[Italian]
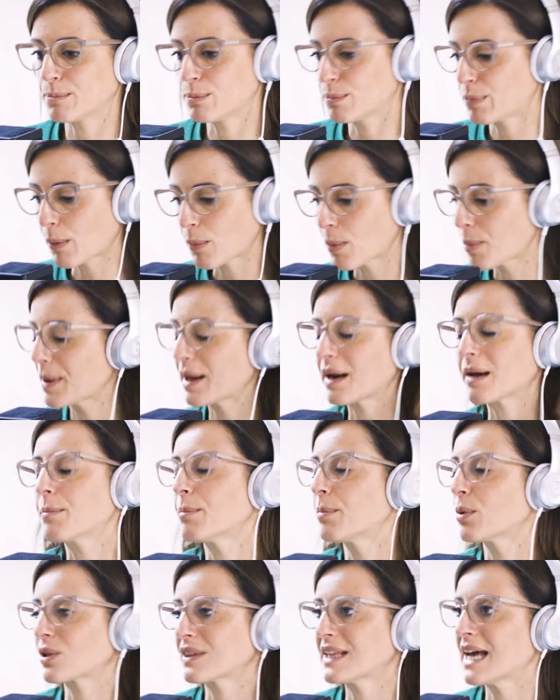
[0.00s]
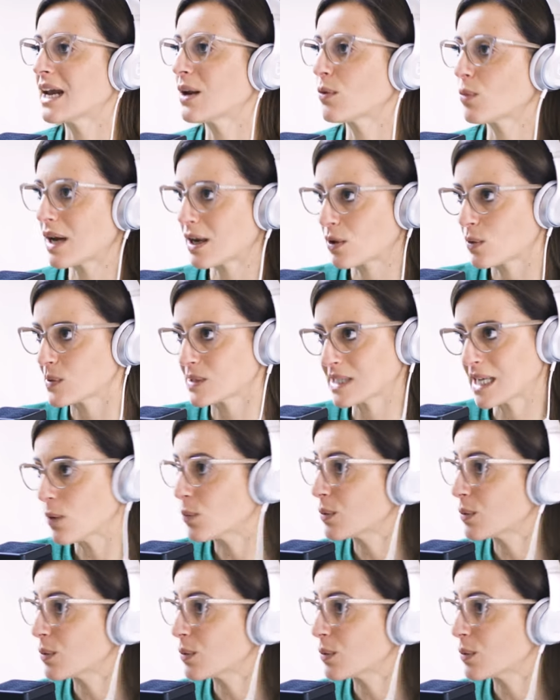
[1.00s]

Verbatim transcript: proprio per portare una cosa,